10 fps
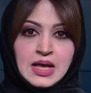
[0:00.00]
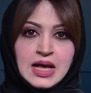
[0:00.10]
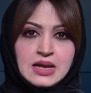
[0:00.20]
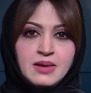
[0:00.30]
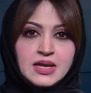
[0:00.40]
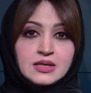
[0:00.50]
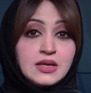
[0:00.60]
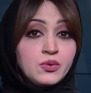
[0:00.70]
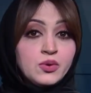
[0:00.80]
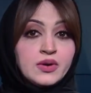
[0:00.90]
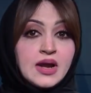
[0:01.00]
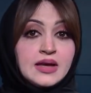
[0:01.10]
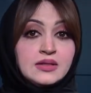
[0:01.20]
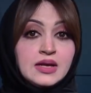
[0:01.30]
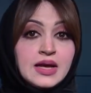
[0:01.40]
الملك دور
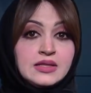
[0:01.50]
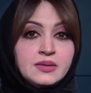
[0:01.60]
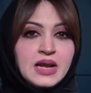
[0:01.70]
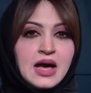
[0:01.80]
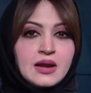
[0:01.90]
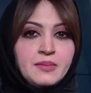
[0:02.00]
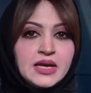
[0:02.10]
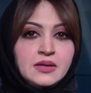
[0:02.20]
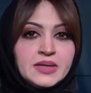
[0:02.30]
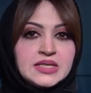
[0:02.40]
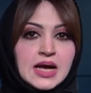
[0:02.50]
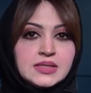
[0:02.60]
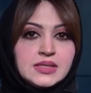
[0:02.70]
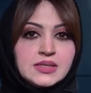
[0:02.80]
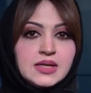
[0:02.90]
رائد لخادم الحرمين
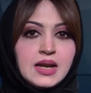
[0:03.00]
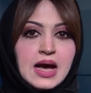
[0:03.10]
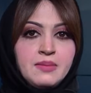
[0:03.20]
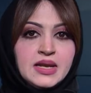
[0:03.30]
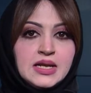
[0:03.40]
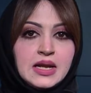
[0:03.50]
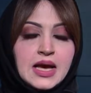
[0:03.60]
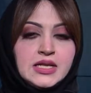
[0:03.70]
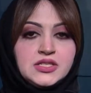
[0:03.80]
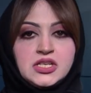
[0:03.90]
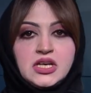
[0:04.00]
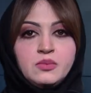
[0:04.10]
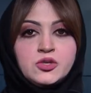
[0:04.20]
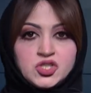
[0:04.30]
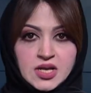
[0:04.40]
بتعزيز العمل الخليجي
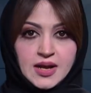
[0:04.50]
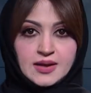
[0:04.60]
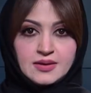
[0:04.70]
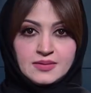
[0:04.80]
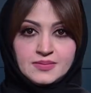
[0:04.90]
المشترك